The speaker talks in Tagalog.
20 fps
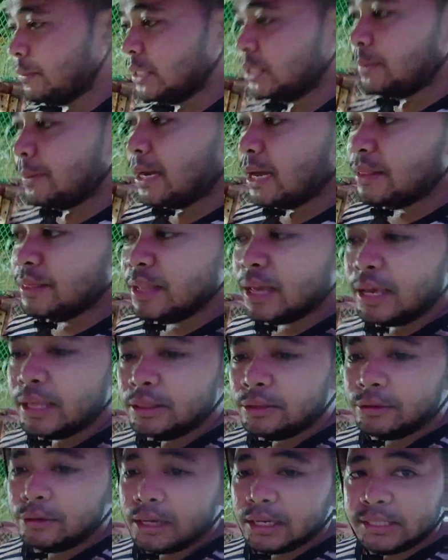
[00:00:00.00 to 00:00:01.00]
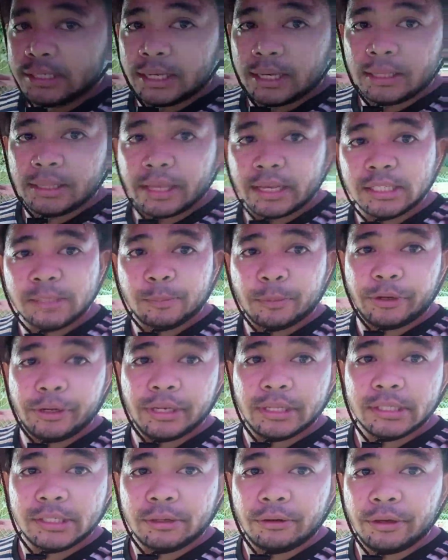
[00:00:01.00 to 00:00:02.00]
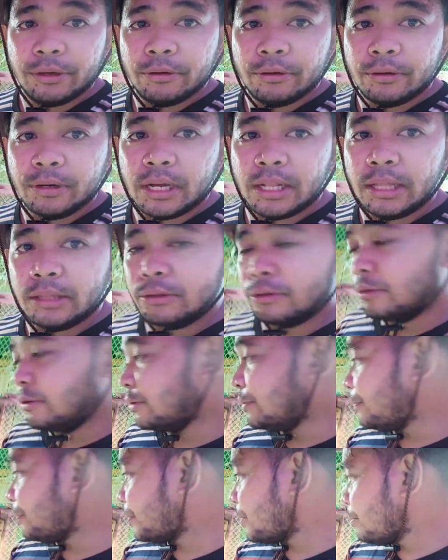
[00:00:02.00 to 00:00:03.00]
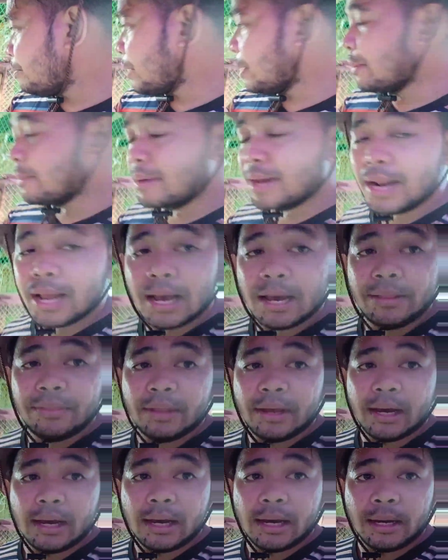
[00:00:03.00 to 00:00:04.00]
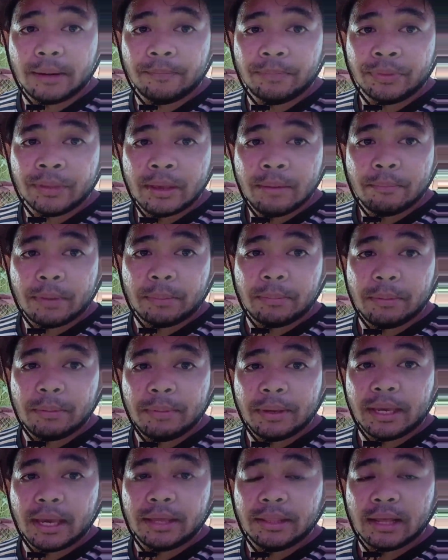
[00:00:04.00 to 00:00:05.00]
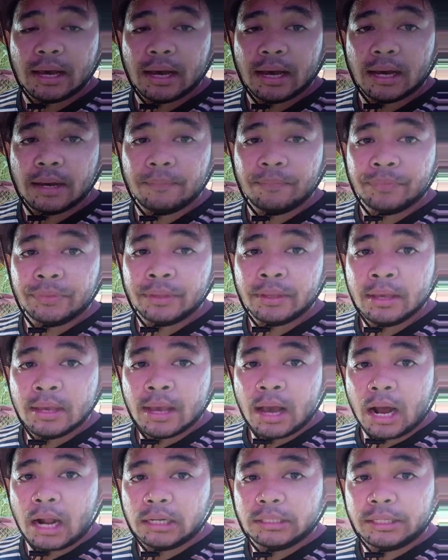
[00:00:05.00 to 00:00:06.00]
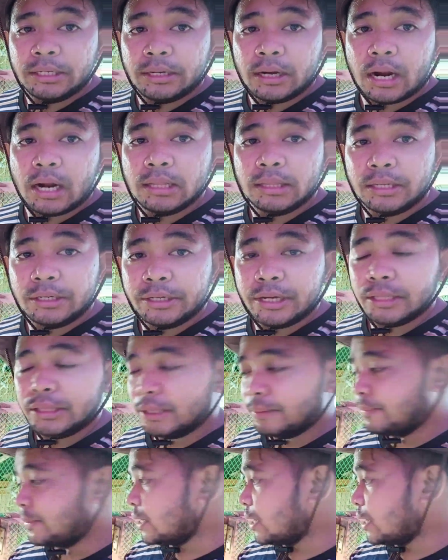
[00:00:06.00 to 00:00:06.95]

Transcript: mas maganda ito kasi na-experience ko yung ganitong pamamaraan ng pagbibigay ng alter alternative